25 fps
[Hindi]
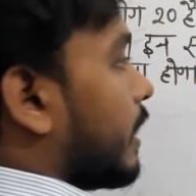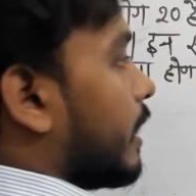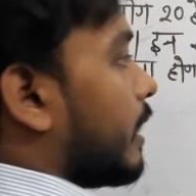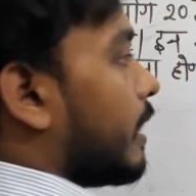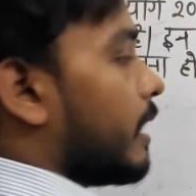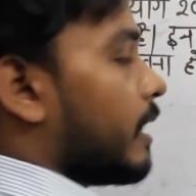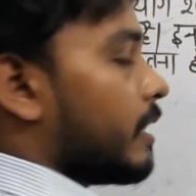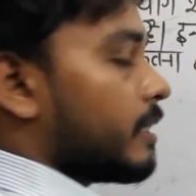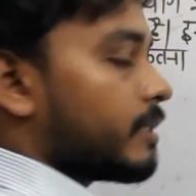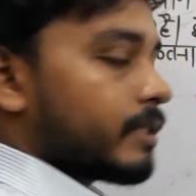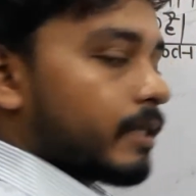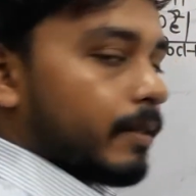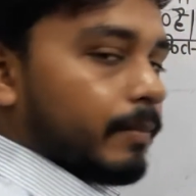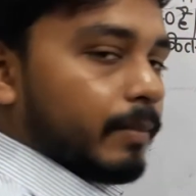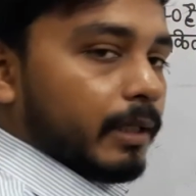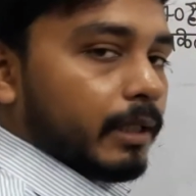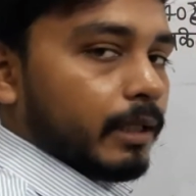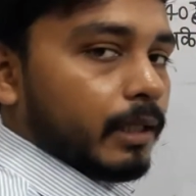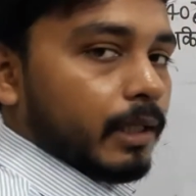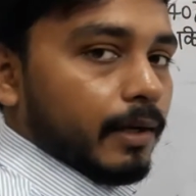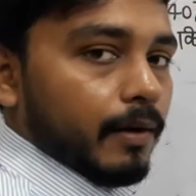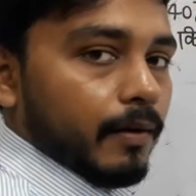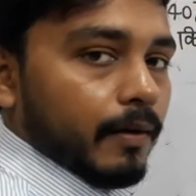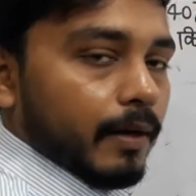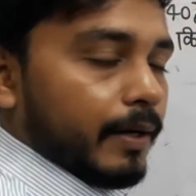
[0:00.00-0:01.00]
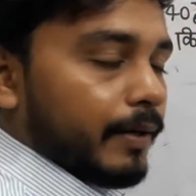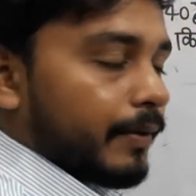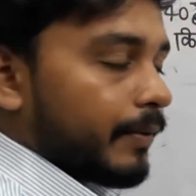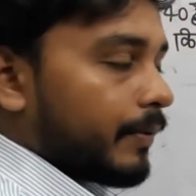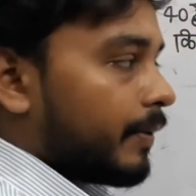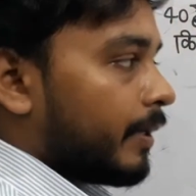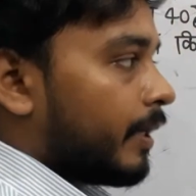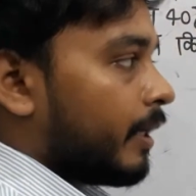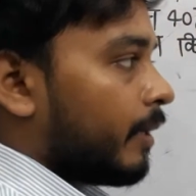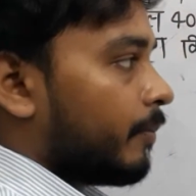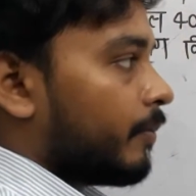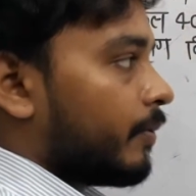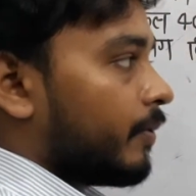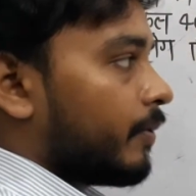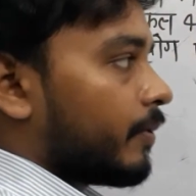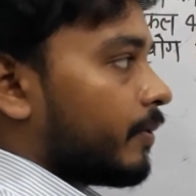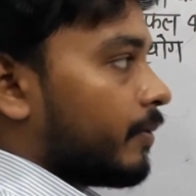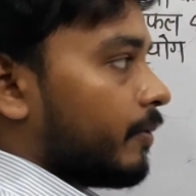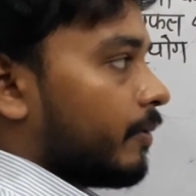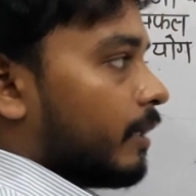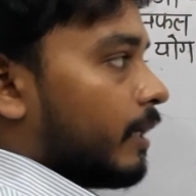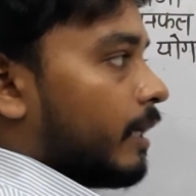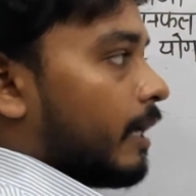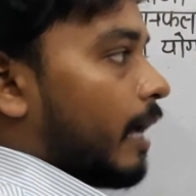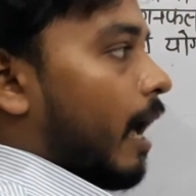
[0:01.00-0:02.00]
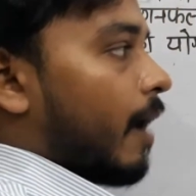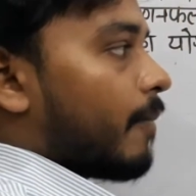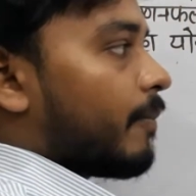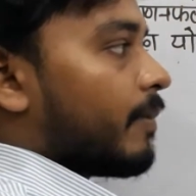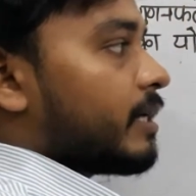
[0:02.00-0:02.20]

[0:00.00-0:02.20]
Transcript: का एल्शियम कितना होगा ट्वेंटी फोर होगा